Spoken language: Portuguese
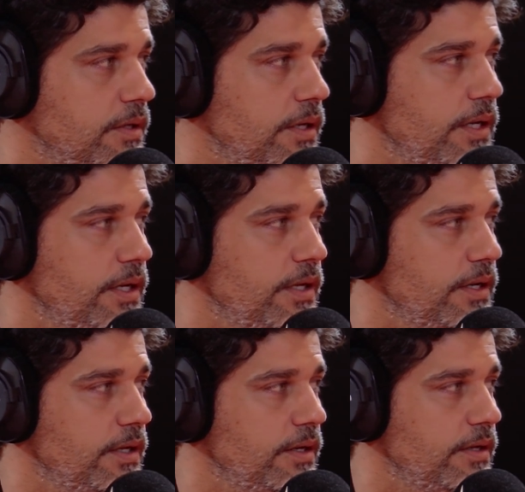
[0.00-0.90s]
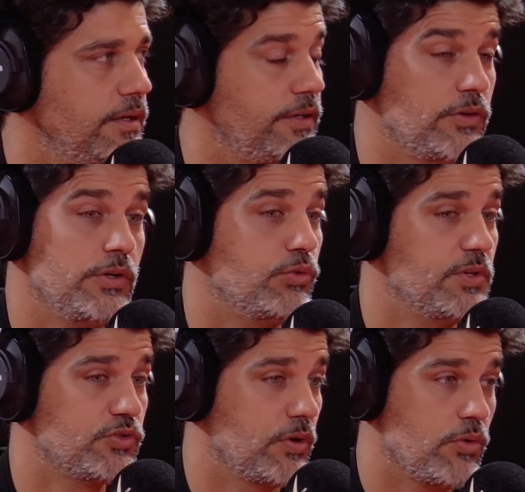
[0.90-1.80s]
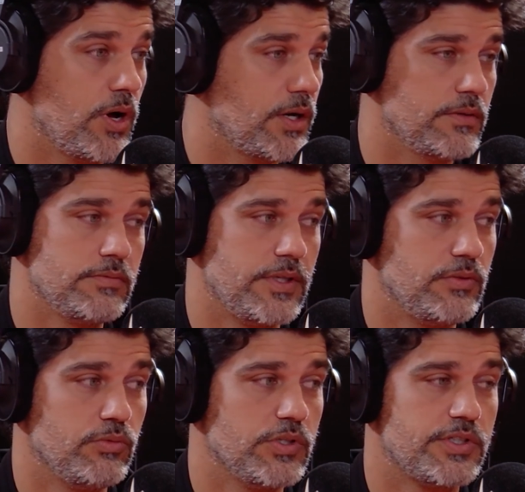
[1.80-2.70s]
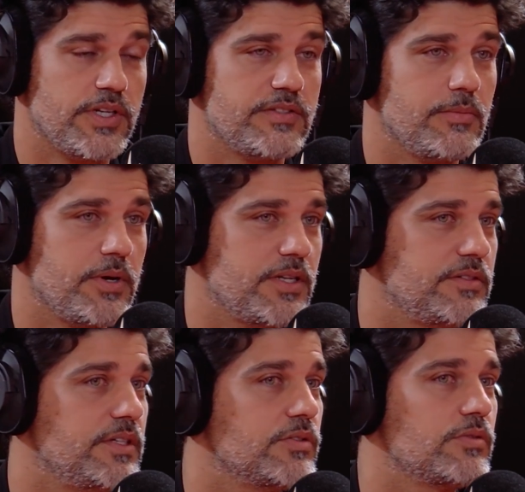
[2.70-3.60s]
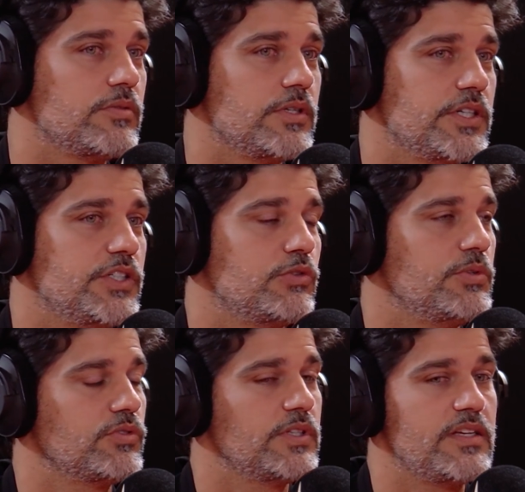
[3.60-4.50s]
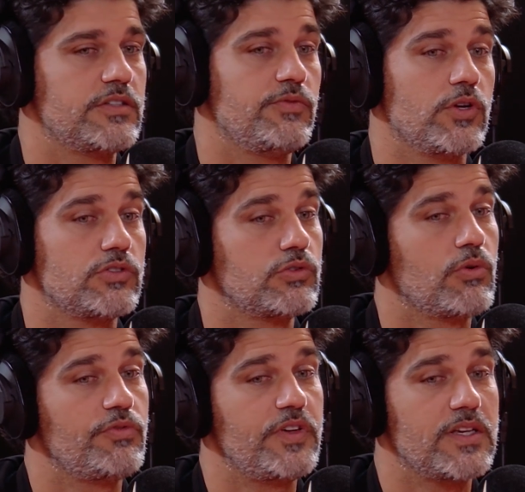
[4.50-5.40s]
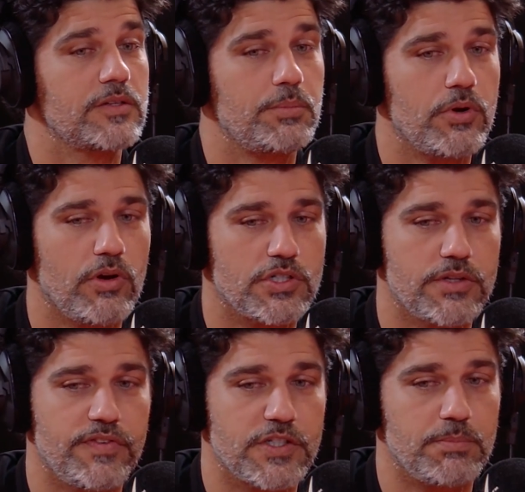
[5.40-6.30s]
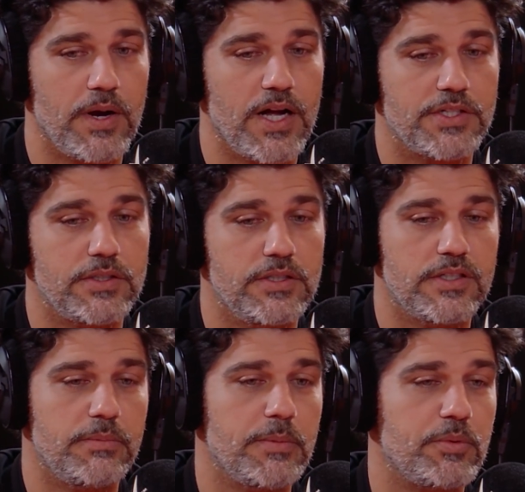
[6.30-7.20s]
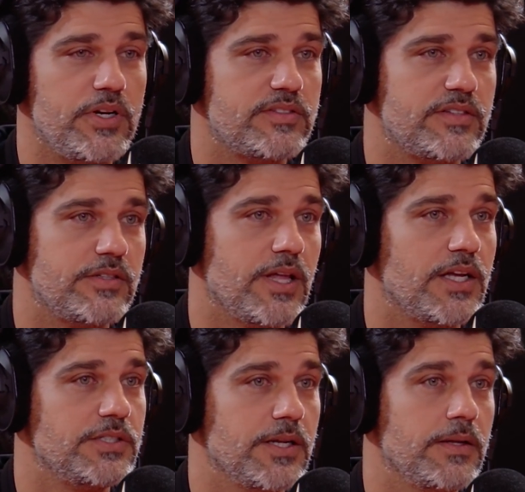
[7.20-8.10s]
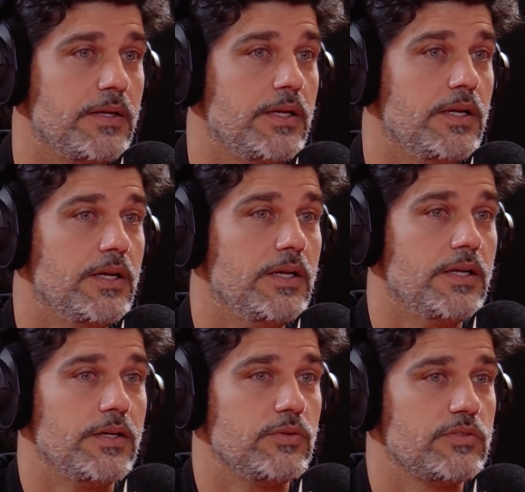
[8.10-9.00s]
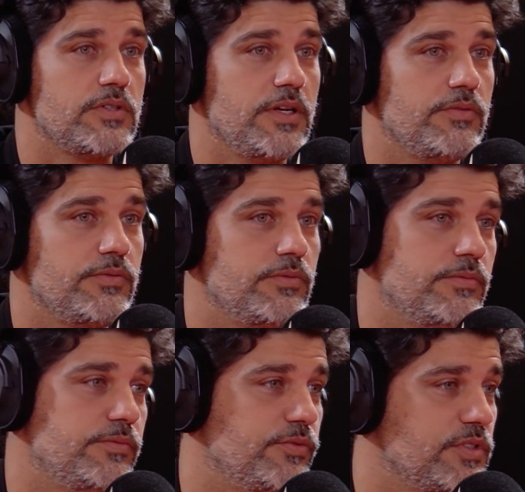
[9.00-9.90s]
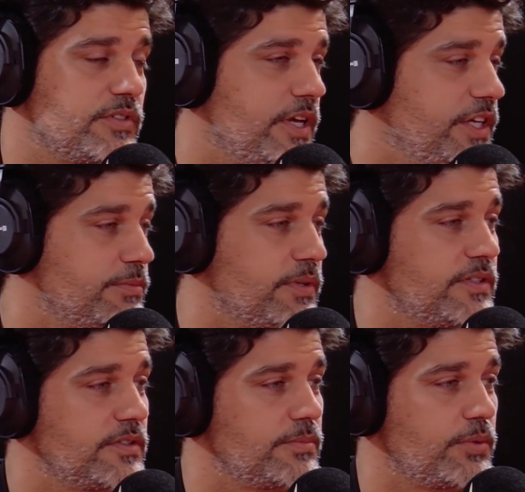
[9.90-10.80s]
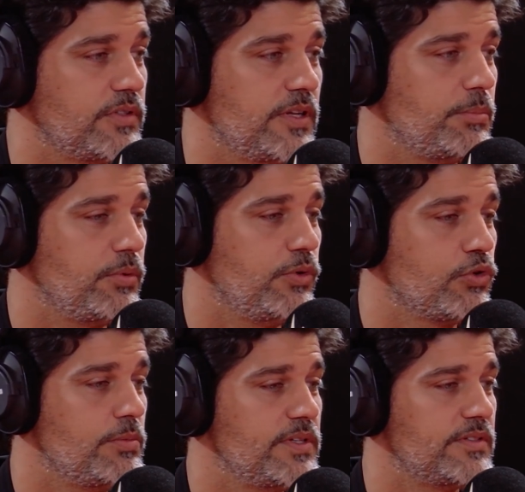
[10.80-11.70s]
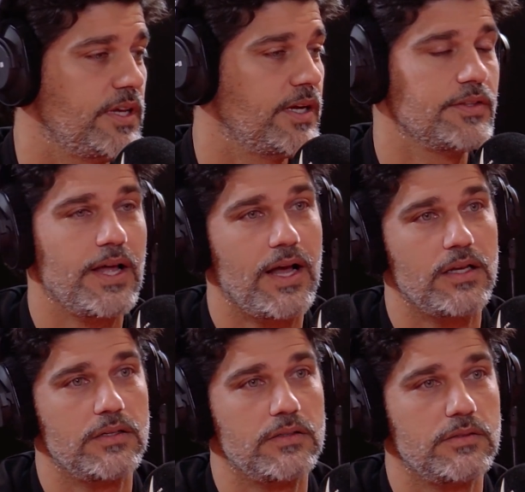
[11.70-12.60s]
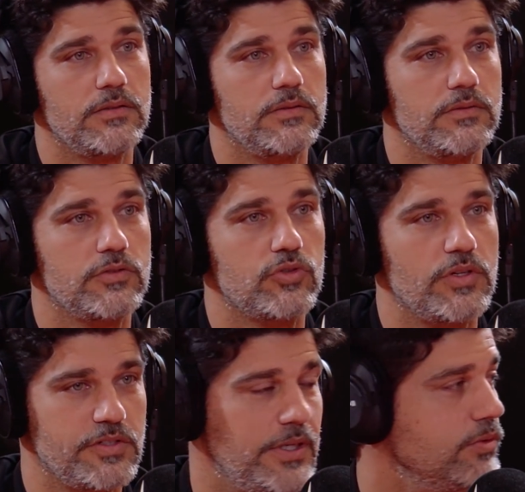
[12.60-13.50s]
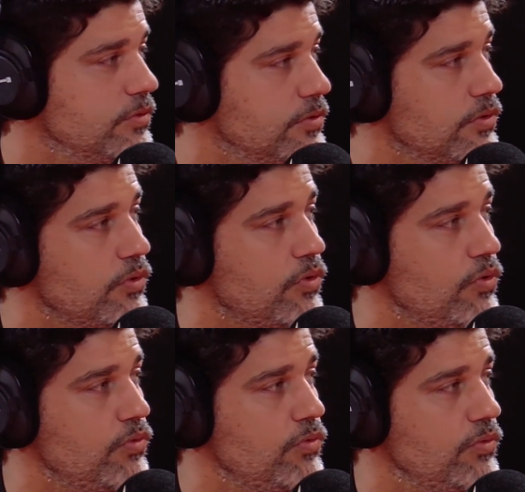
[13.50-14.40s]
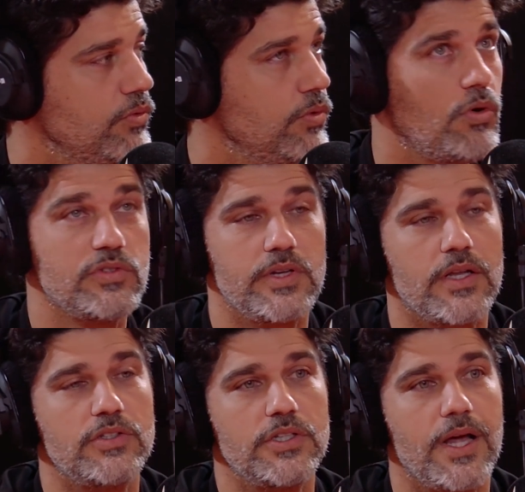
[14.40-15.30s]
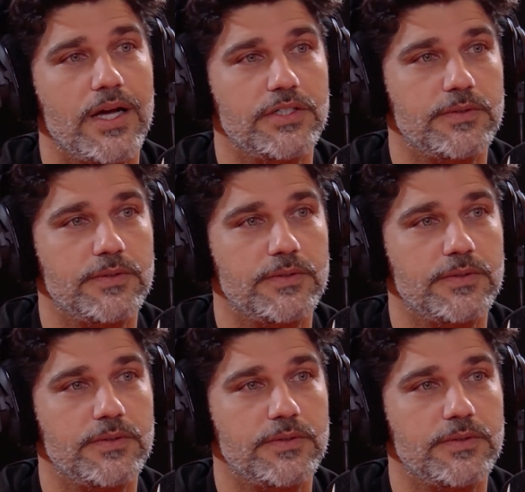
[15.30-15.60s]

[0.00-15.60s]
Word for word: É, e começou agora, tem duas, três semanas isso, que a gente começou a dar esse voto de confiança, porque eu acho que faz parte e também por necessidade, né? Eu não sei vocês, mas, por exemplo, eu comecei a andar sozinho com 11 anos de idade.